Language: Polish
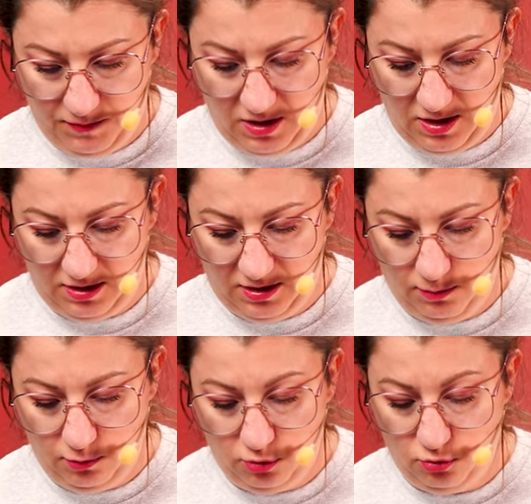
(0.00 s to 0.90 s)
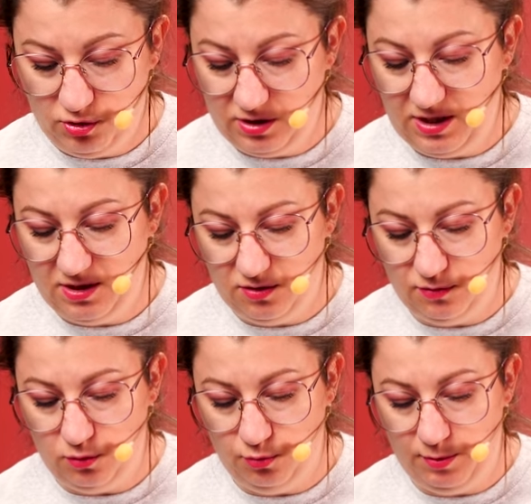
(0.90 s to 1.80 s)
Lata temu. To już sobie kiedyś
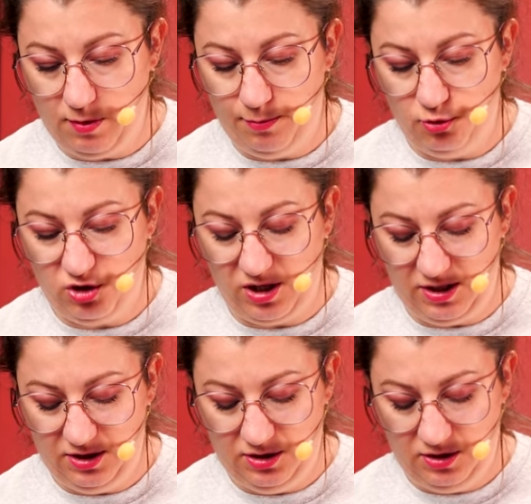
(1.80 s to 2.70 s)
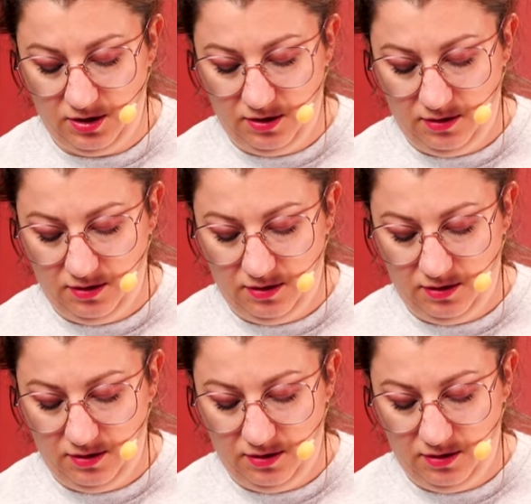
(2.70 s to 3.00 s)
lubiła poszaleć